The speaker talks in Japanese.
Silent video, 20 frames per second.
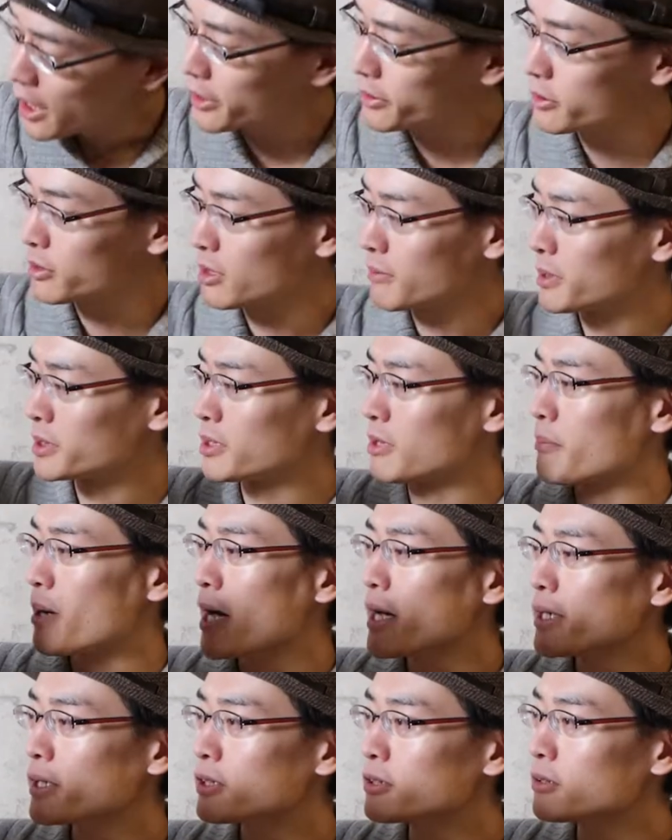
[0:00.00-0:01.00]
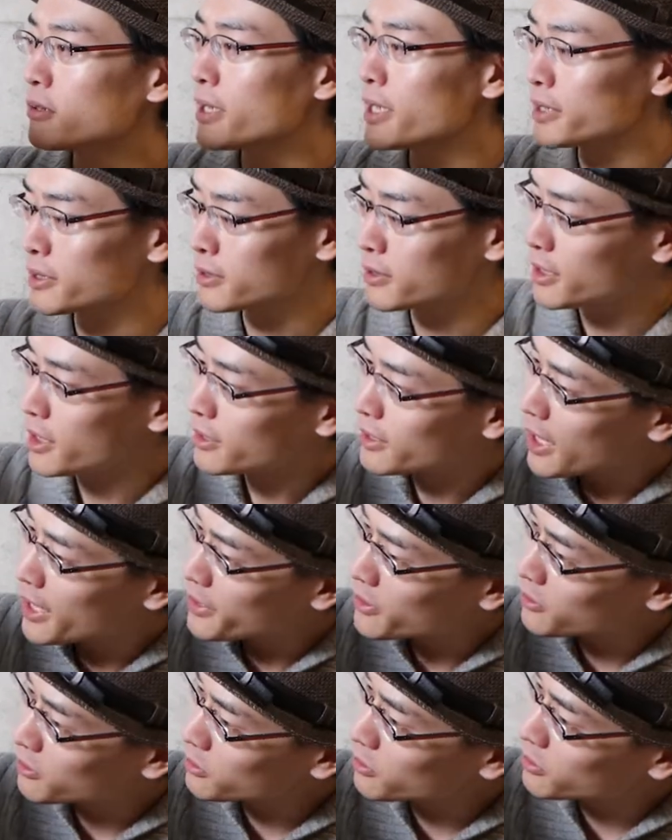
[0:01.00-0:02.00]
え、続きまして、マイクロ SD
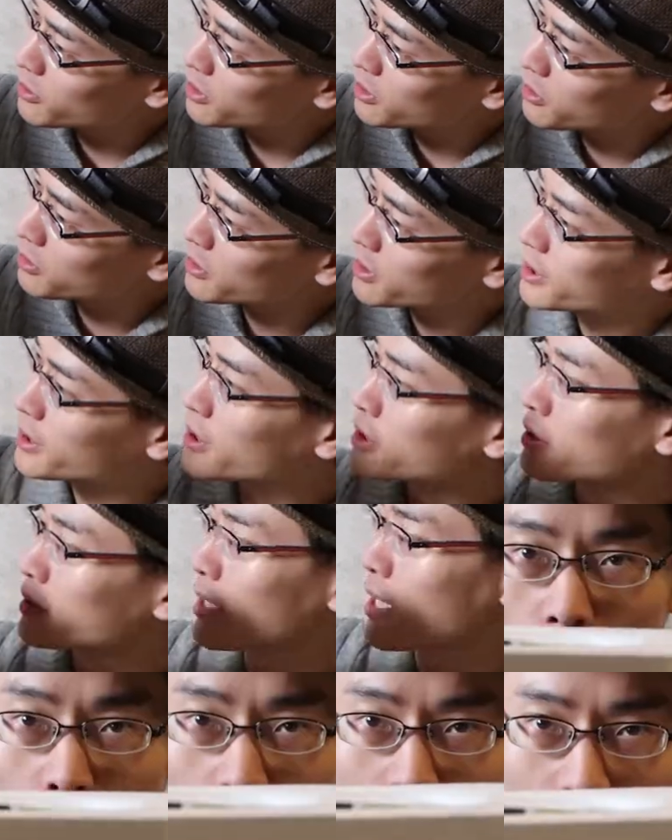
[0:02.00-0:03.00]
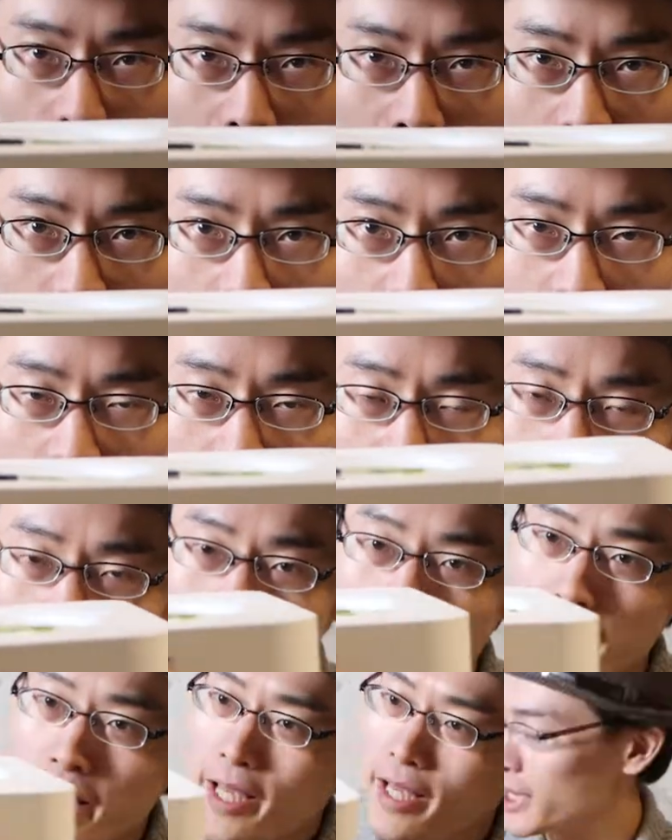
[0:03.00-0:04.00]
対応ということでですね、ここにマイクロ
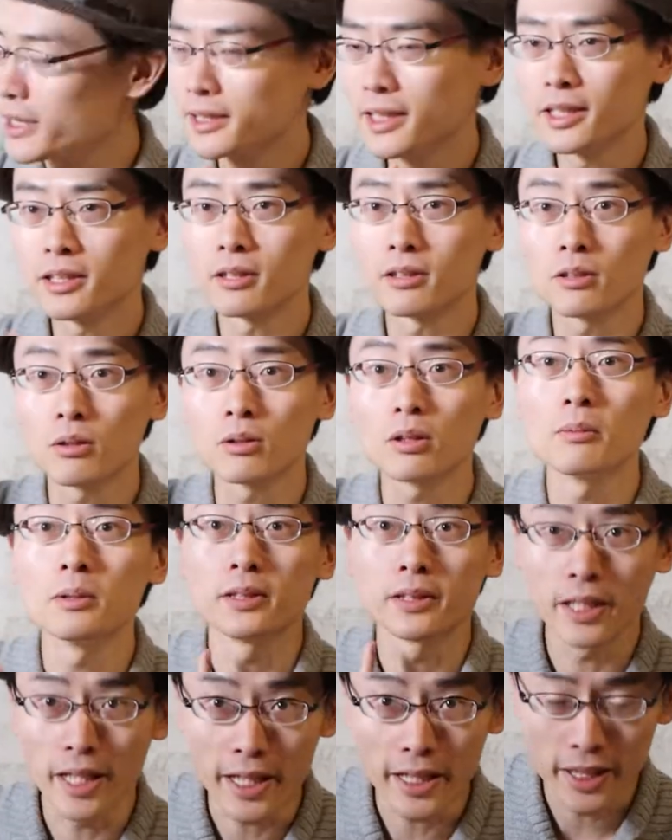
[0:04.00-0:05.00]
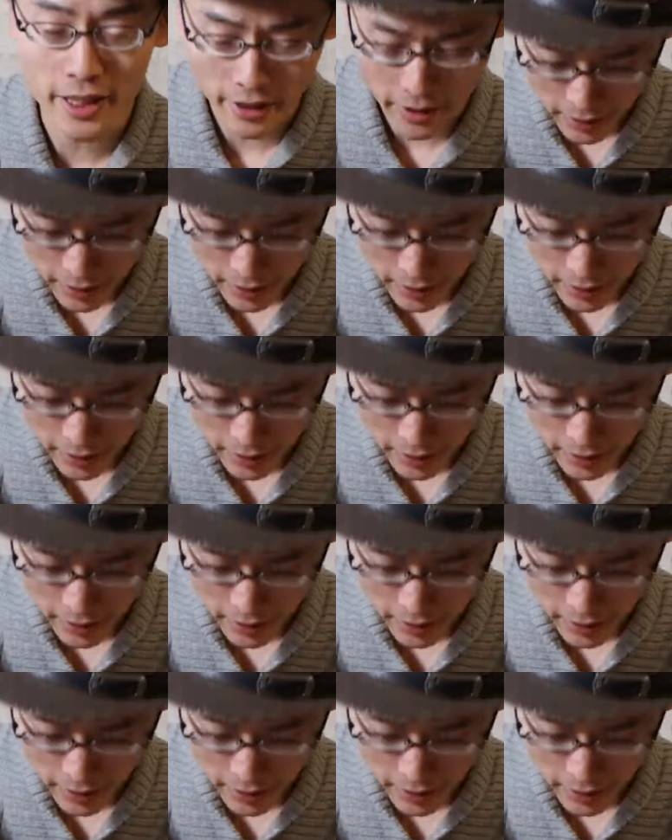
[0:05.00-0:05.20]
SD で再生することもでき